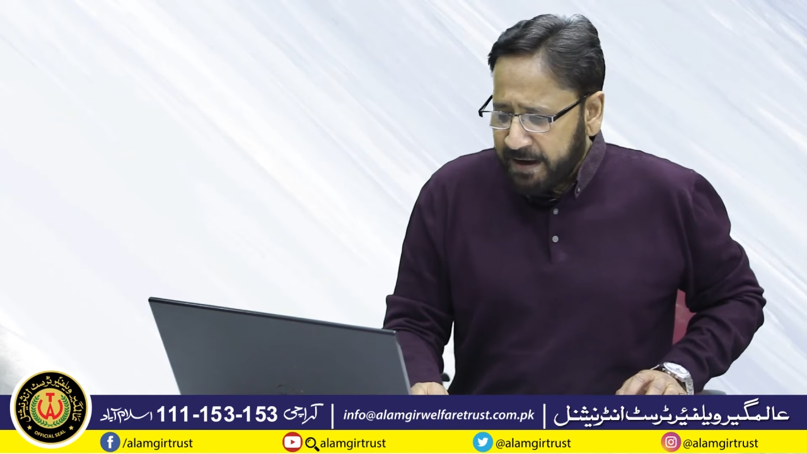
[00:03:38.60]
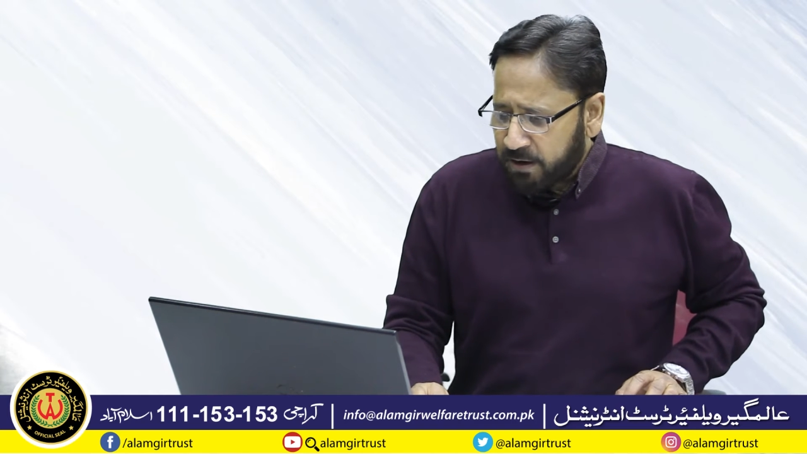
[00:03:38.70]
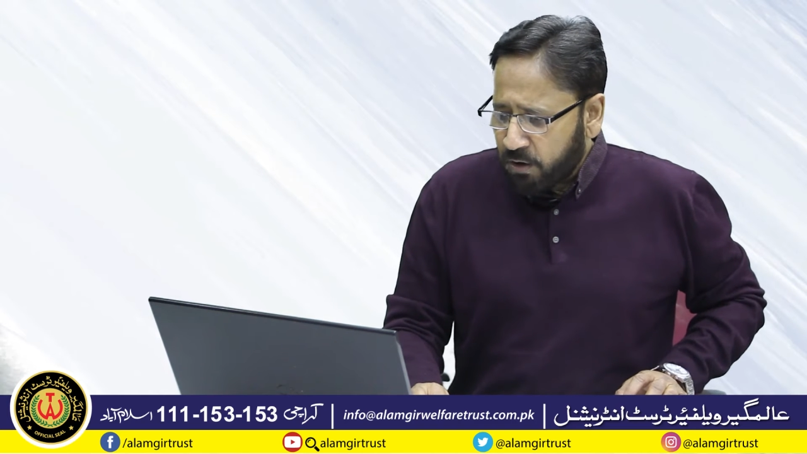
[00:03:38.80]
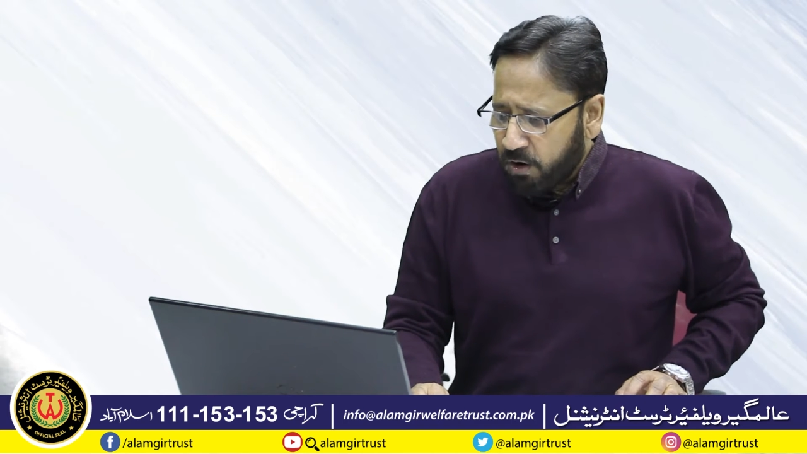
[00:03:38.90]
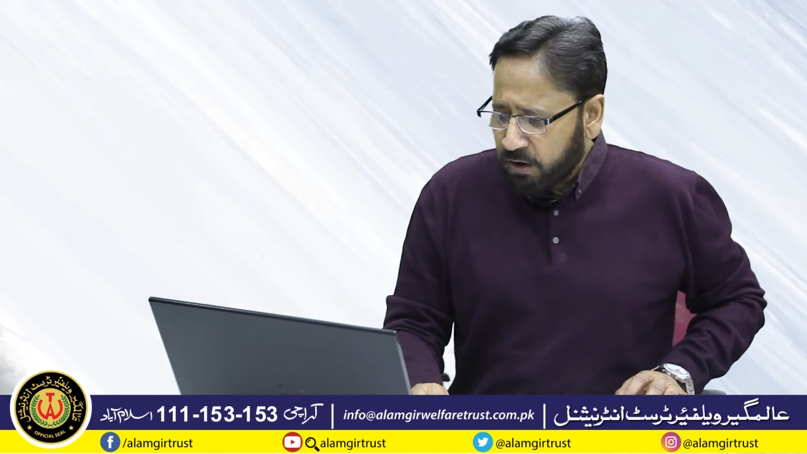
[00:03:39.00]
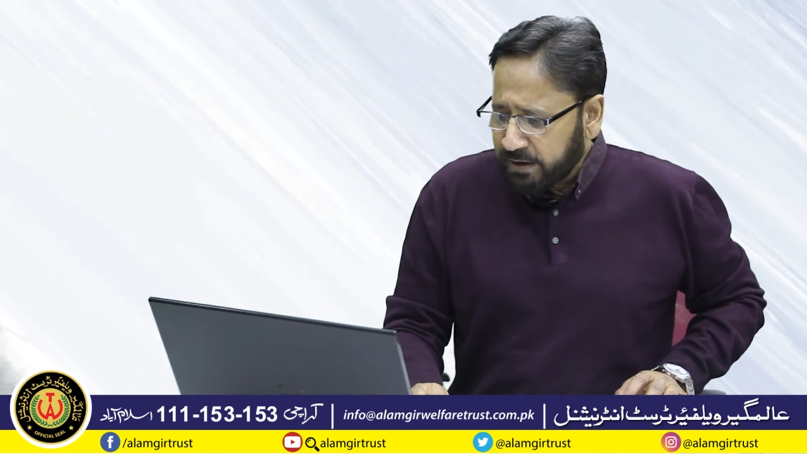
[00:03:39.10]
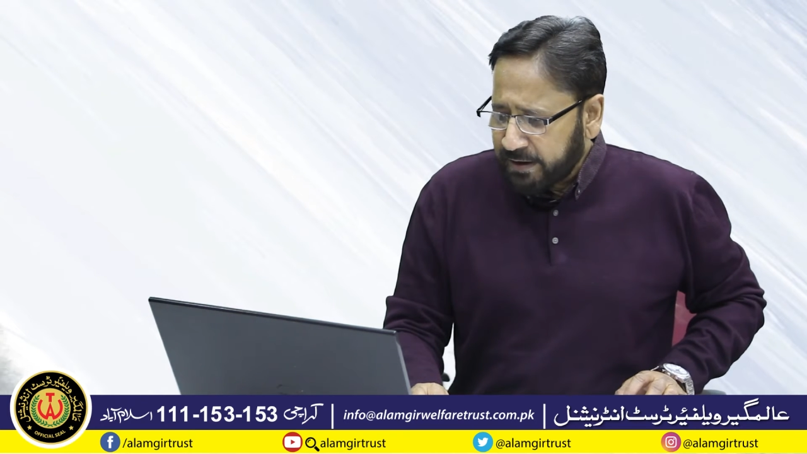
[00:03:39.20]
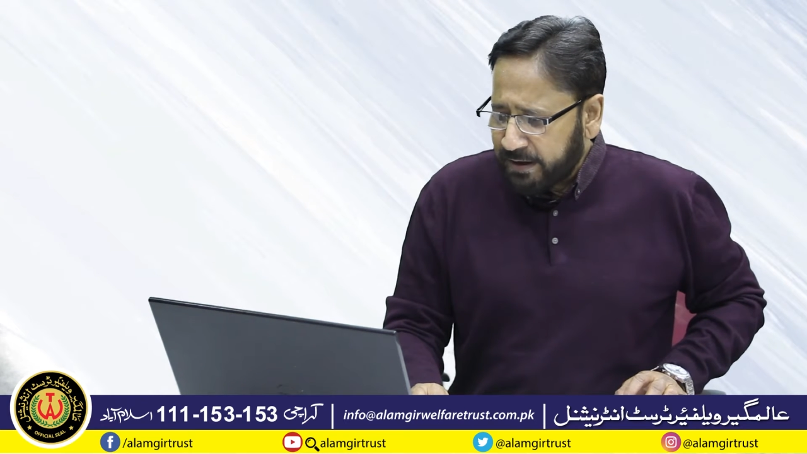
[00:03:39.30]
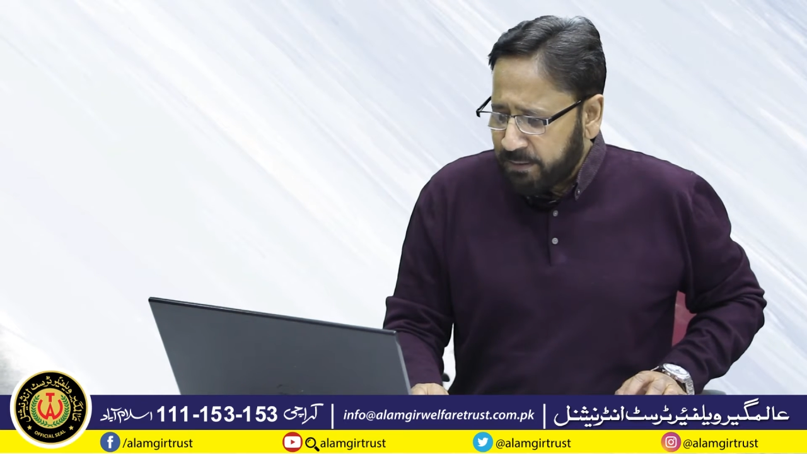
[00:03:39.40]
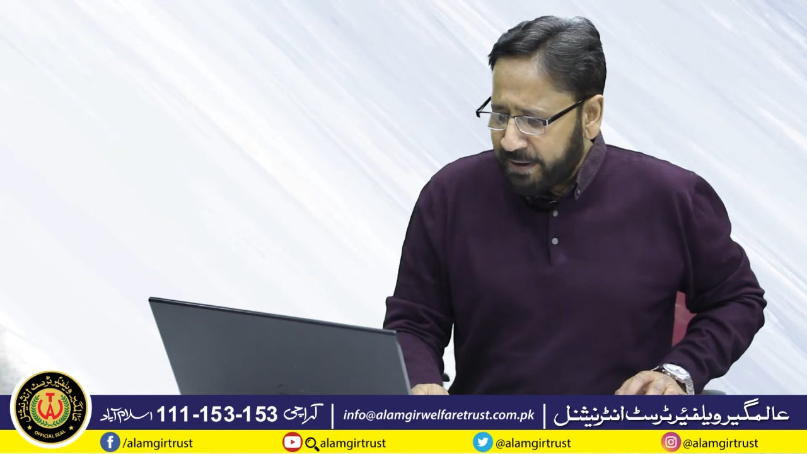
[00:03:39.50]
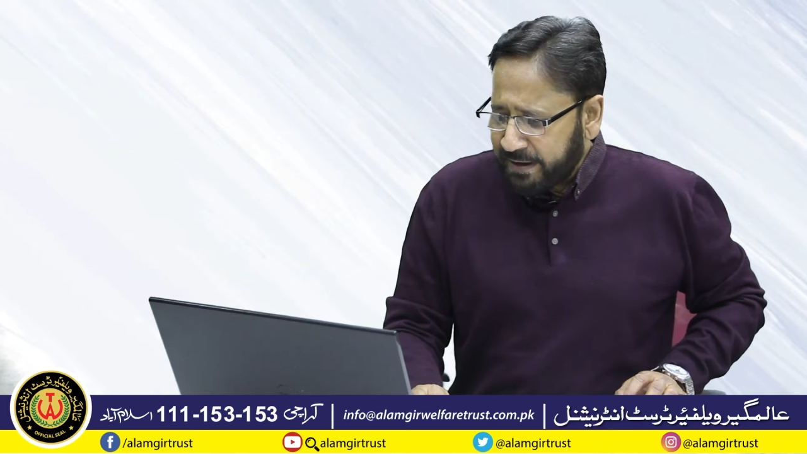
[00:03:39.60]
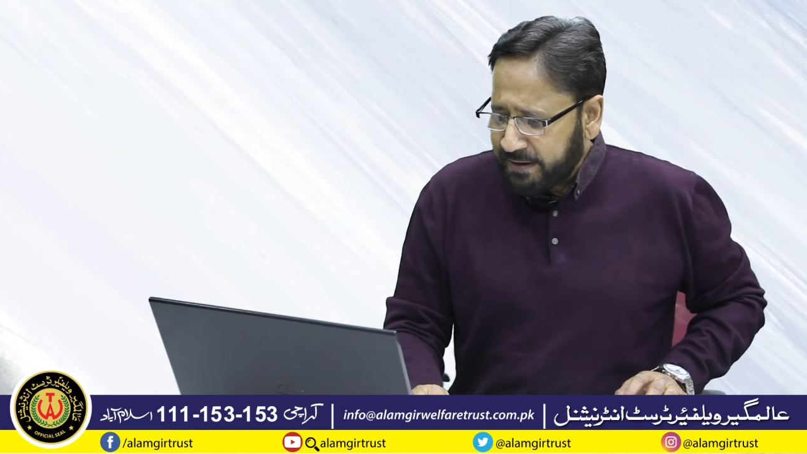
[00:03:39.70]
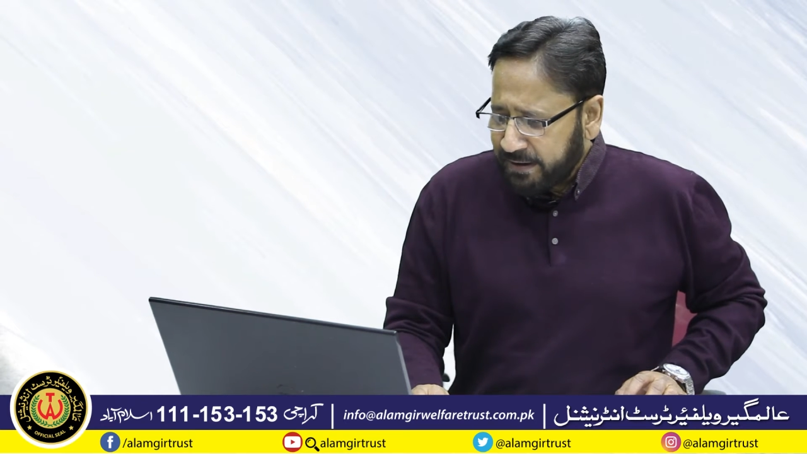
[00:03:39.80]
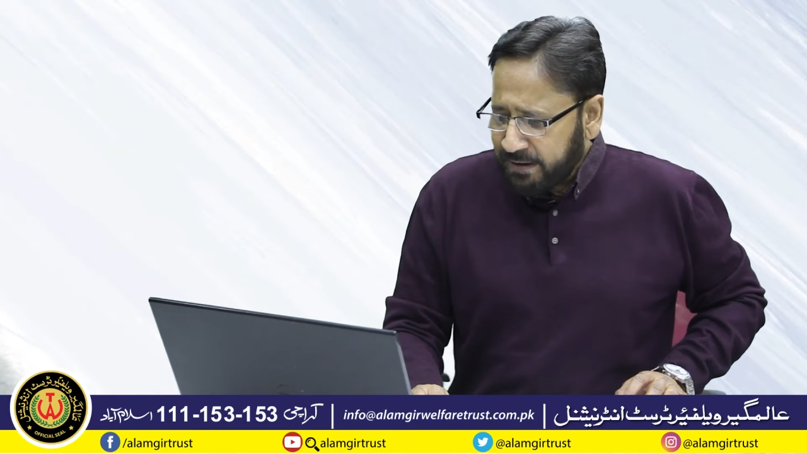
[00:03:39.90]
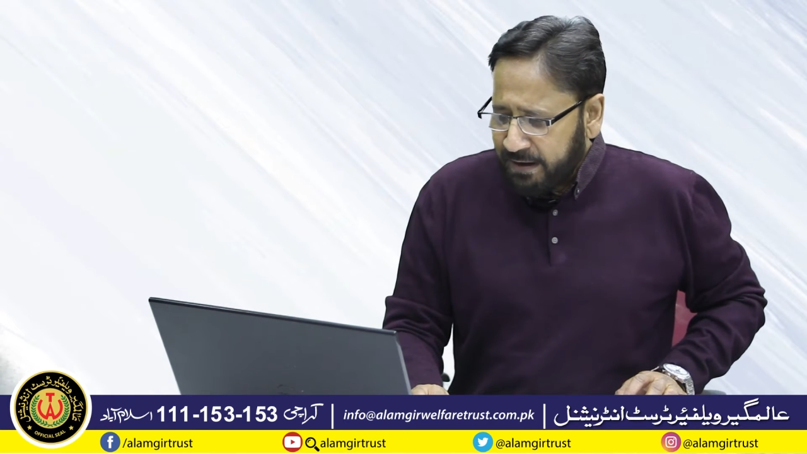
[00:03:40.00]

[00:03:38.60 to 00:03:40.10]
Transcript: एक और एलिमेंट